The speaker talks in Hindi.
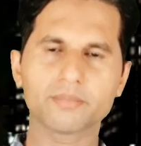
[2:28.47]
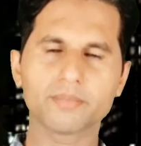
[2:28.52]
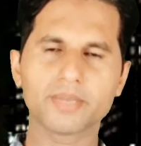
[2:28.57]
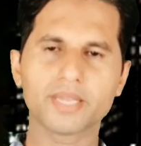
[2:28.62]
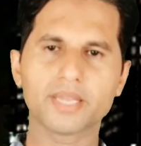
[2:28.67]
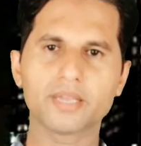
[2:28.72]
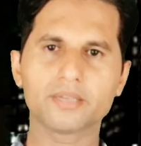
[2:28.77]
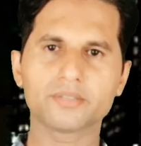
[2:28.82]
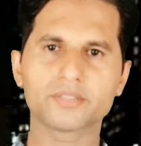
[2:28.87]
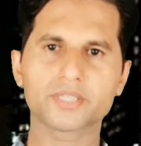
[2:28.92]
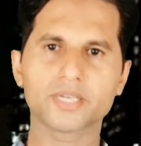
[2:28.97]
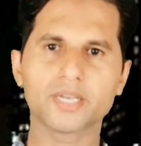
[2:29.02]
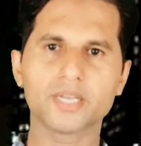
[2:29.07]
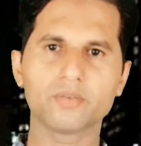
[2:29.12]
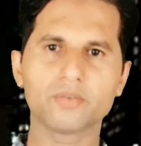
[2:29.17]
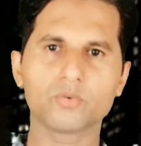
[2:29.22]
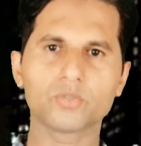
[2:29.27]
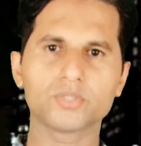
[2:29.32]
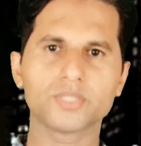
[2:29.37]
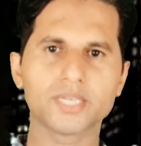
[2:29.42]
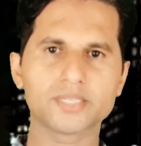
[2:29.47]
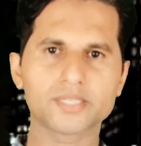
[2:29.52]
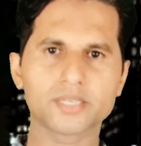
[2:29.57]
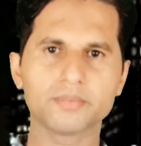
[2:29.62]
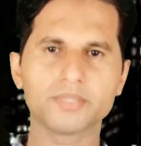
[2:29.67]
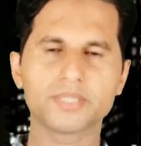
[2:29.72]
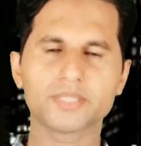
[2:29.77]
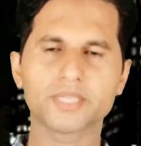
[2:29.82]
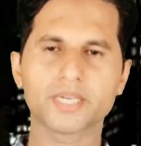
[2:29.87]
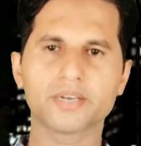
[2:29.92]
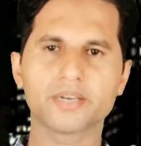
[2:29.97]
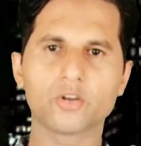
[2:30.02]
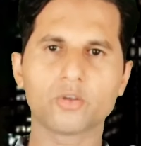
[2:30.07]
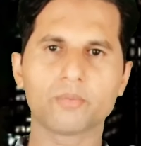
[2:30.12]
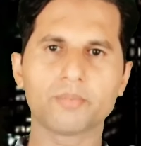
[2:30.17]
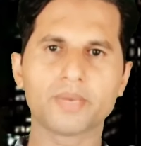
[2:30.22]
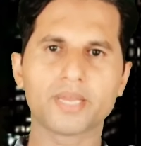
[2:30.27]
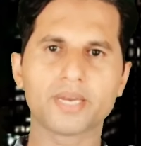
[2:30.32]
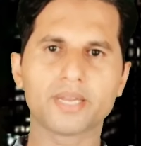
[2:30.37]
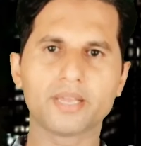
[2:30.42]
में चाहे वो जैसा भी चैनल हो
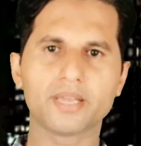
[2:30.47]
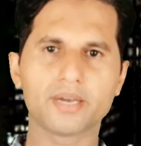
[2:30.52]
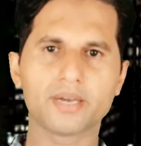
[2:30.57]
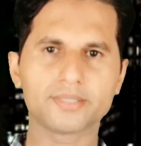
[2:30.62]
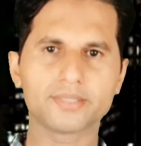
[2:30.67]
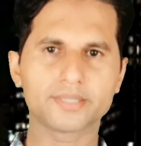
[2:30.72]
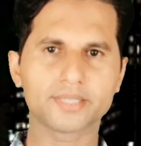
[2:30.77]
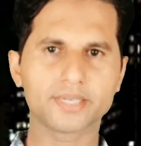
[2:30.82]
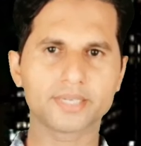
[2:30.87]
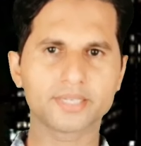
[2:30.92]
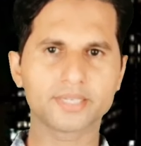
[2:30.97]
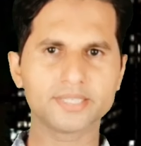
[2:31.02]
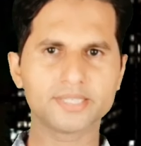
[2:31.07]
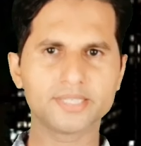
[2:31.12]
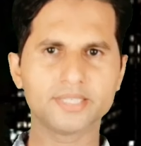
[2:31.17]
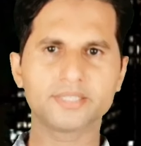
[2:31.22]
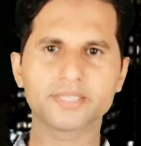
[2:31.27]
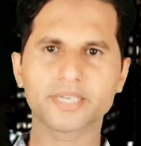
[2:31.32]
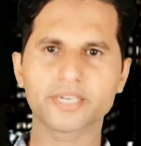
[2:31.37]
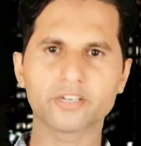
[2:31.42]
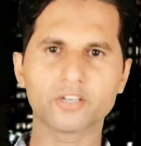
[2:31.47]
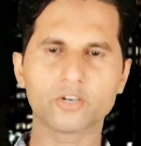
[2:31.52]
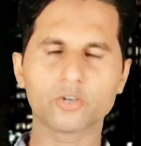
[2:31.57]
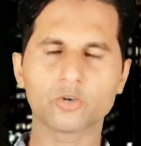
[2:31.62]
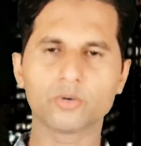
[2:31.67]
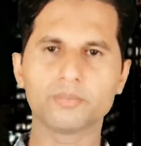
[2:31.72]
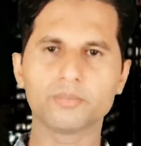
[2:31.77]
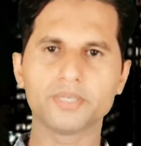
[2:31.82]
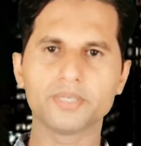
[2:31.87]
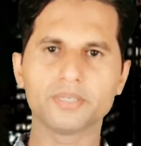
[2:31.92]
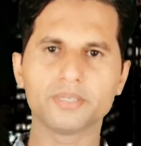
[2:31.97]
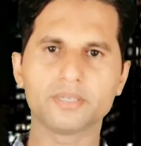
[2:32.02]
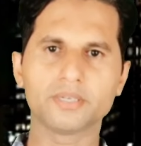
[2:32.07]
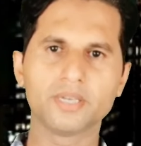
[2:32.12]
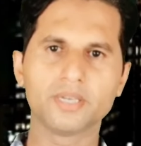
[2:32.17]
मैंने आज तक किसी चैनल को भी